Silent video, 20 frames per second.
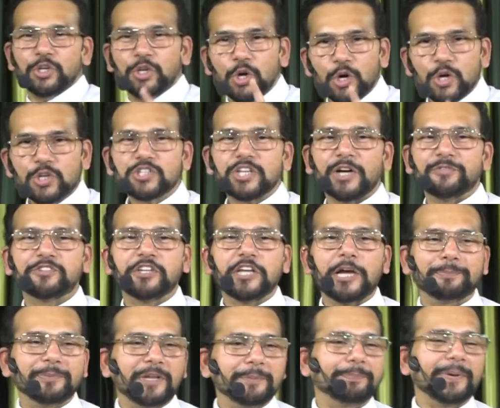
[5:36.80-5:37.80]
यूसुफ जी
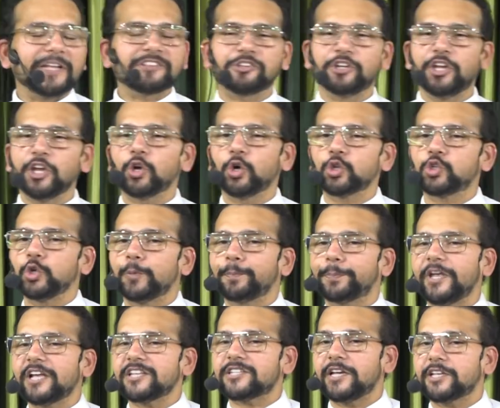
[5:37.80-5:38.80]
अपनी पत्नी को
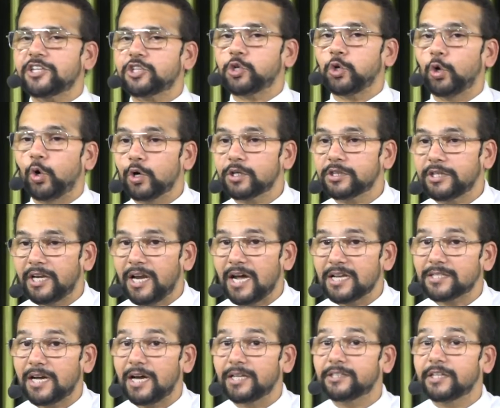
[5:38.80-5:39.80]
चुपके से छोड़ देना
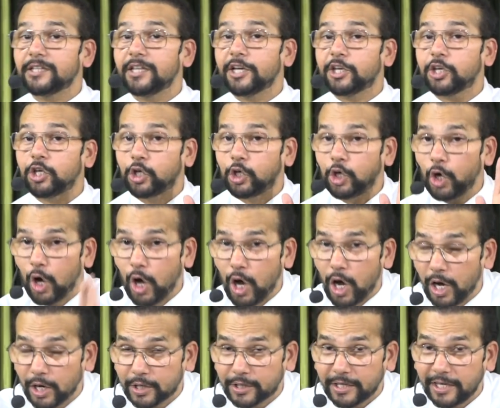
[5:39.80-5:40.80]
चाहते थे
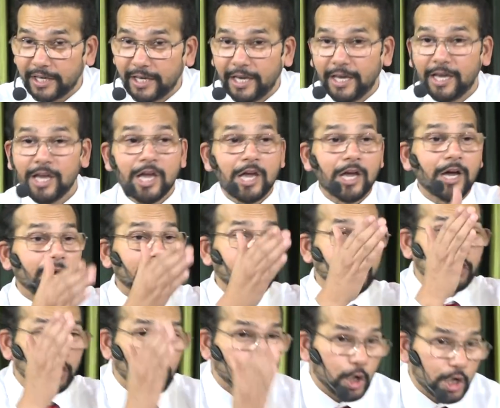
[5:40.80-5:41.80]
क्योंकि
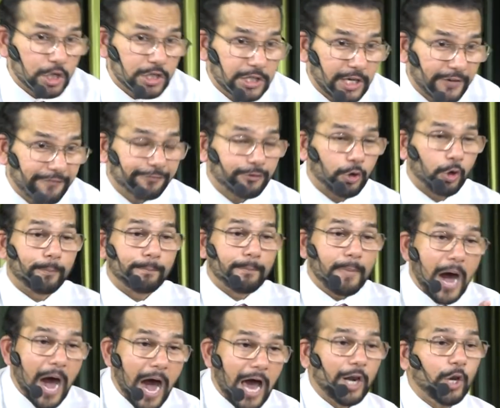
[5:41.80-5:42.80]
यूसुफ को
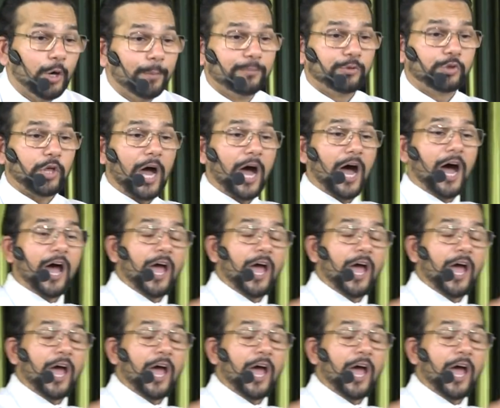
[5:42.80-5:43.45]
मालूम था